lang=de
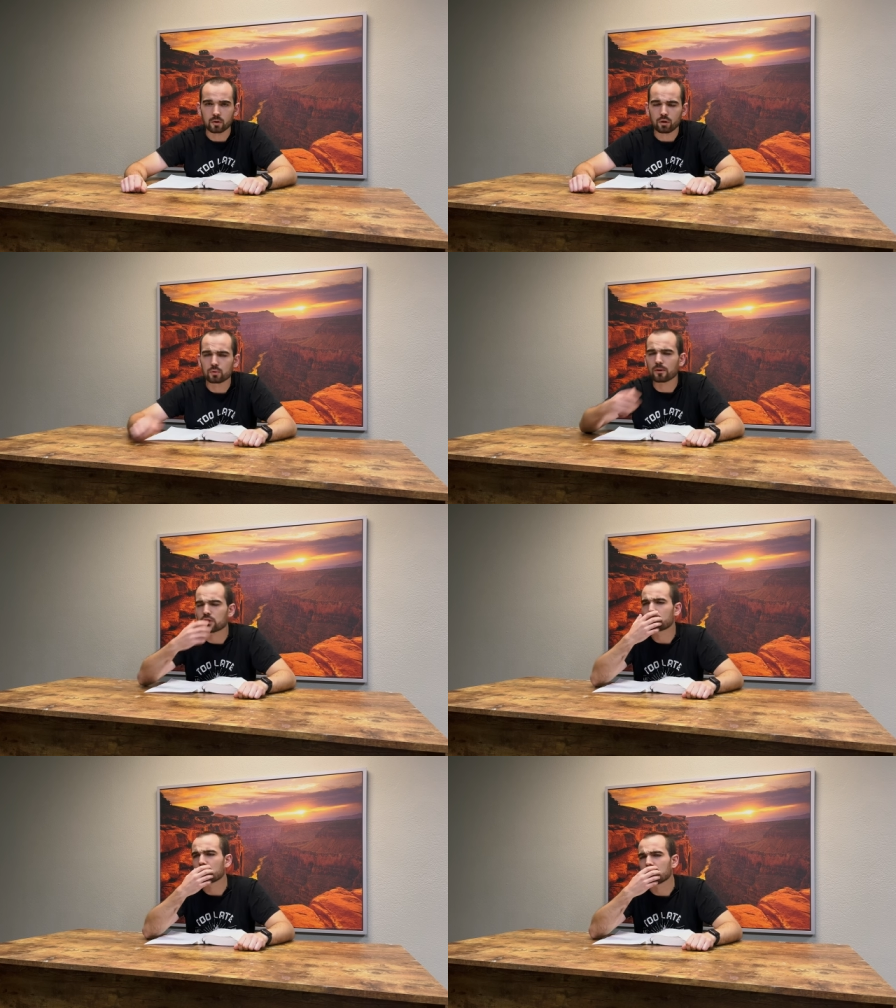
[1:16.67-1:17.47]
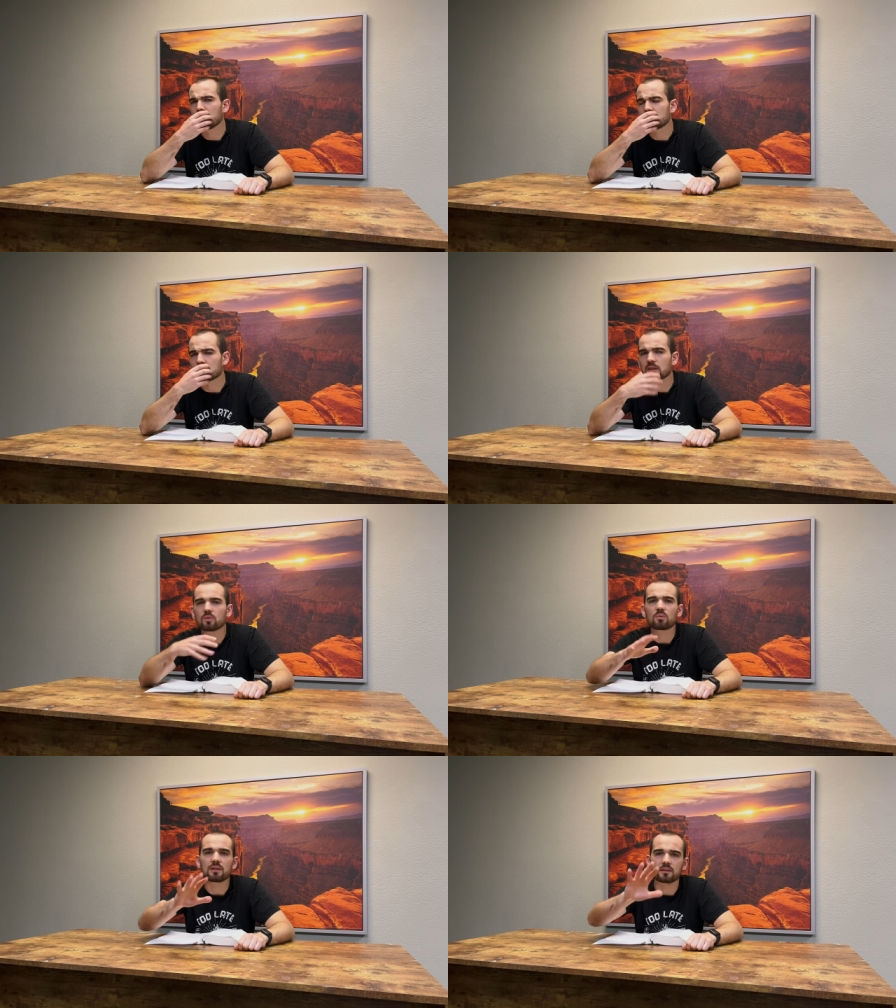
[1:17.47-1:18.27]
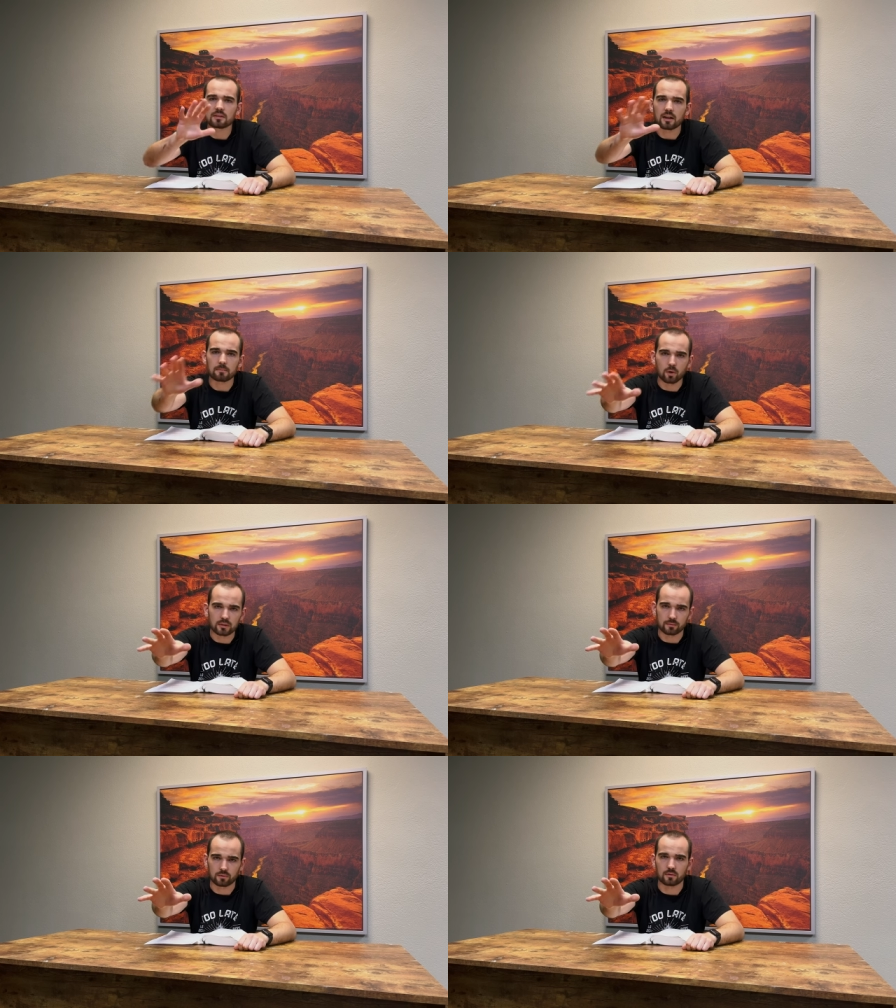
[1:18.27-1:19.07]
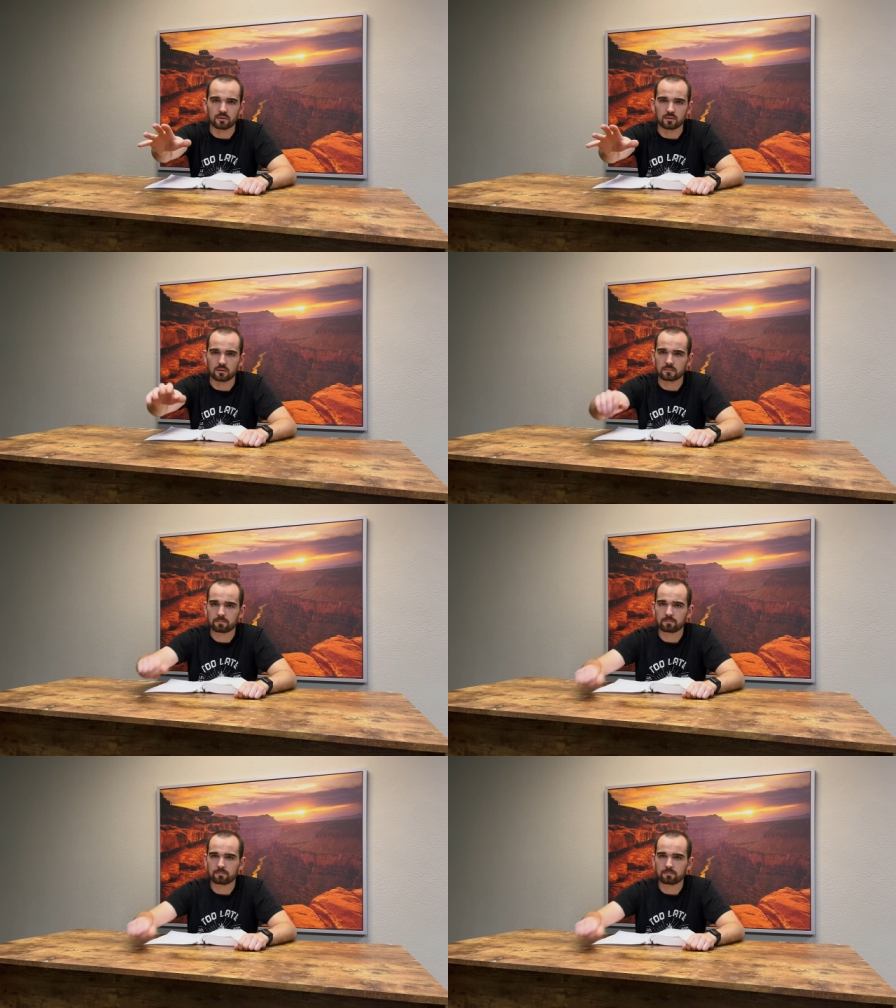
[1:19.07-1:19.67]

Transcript: Also was ist mit den Inseln? Nur die Inseln haben auch das Wort Gottes gehört.